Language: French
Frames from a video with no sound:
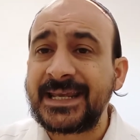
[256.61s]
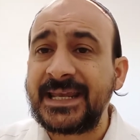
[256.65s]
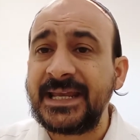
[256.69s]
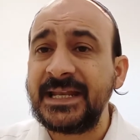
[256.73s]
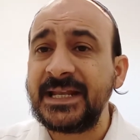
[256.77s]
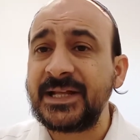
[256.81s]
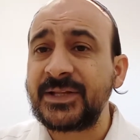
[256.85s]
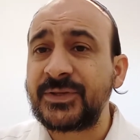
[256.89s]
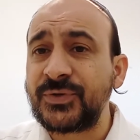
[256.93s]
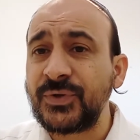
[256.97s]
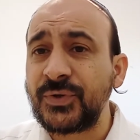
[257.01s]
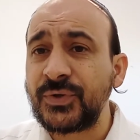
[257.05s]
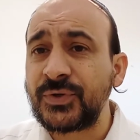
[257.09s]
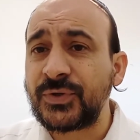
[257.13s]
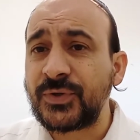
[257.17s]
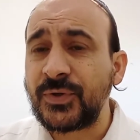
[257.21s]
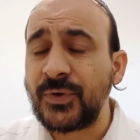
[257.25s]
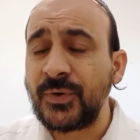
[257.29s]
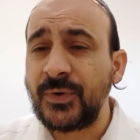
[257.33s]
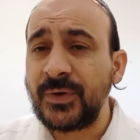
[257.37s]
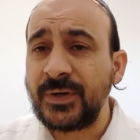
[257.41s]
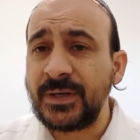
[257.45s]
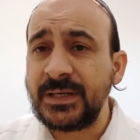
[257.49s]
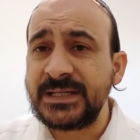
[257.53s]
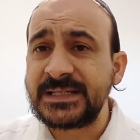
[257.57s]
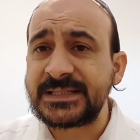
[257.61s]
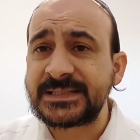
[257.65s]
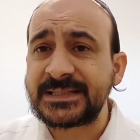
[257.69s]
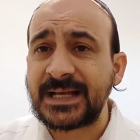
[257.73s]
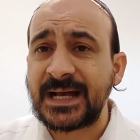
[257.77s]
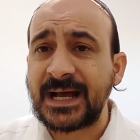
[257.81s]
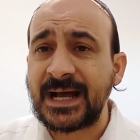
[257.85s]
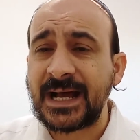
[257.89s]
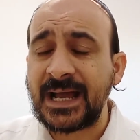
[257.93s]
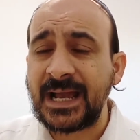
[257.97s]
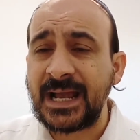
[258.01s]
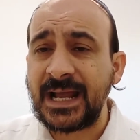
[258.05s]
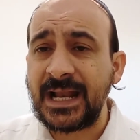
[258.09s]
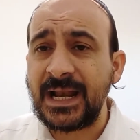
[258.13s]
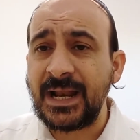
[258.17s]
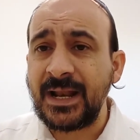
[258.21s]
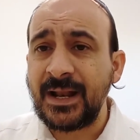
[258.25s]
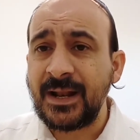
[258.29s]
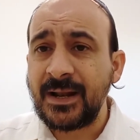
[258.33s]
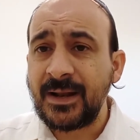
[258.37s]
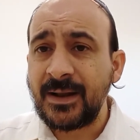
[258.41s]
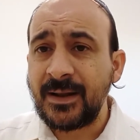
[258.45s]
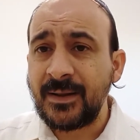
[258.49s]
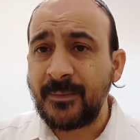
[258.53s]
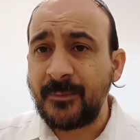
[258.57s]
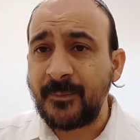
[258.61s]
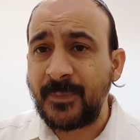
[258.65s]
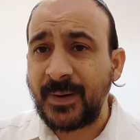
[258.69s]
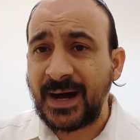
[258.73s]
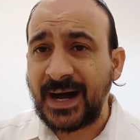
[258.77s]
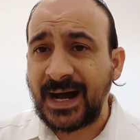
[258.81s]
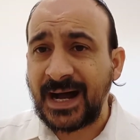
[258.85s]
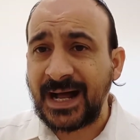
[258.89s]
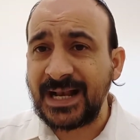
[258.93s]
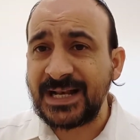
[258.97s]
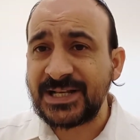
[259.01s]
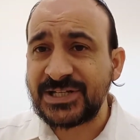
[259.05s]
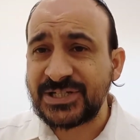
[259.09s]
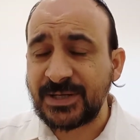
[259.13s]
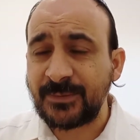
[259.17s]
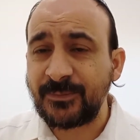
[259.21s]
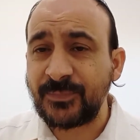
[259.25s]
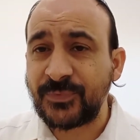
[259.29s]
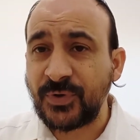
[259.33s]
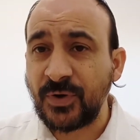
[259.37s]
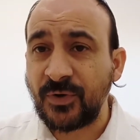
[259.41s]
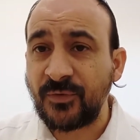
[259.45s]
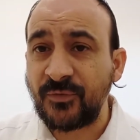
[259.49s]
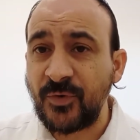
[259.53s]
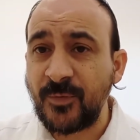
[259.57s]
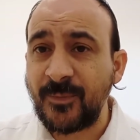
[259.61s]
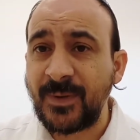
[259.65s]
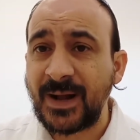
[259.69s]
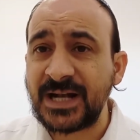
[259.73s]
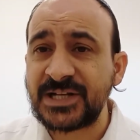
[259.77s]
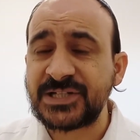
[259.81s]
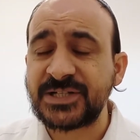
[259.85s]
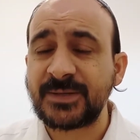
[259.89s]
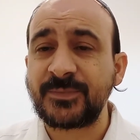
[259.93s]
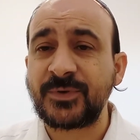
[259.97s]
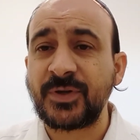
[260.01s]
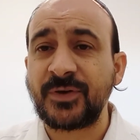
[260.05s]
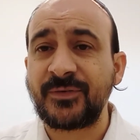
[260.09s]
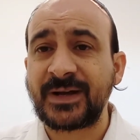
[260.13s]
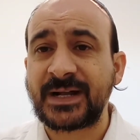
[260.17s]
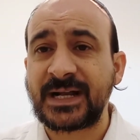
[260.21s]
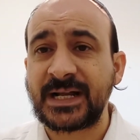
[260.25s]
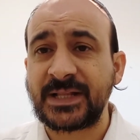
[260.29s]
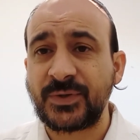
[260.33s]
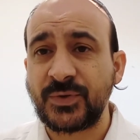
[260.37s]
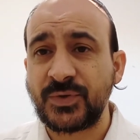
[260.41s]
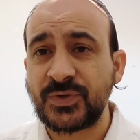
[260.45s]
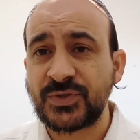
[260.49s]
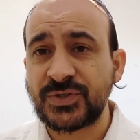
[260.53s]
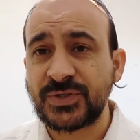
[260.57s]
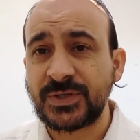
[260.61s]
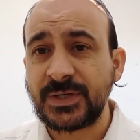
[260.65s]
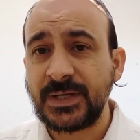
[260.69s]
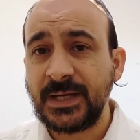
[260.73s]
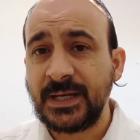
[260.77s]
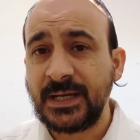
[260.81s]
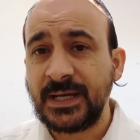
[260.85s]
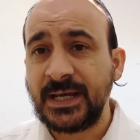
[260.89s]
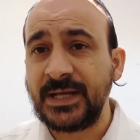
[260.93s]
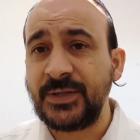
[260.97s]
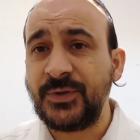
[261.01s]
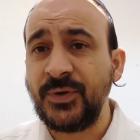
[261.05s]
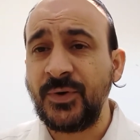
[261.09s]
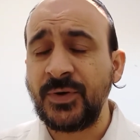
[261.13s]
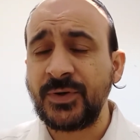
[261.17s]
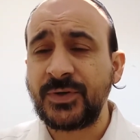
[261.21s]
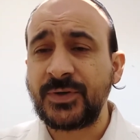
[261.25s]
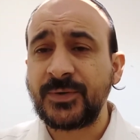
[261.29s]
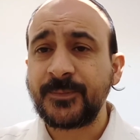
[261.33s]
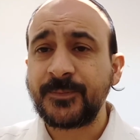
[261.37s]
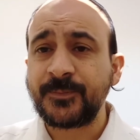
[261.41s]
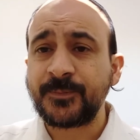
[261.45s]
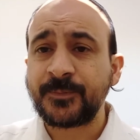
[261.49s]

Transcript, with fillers: qui n'est autre que Israël Baal Shem Tov, le Baal Shem Tov à Kadosh. Et donc,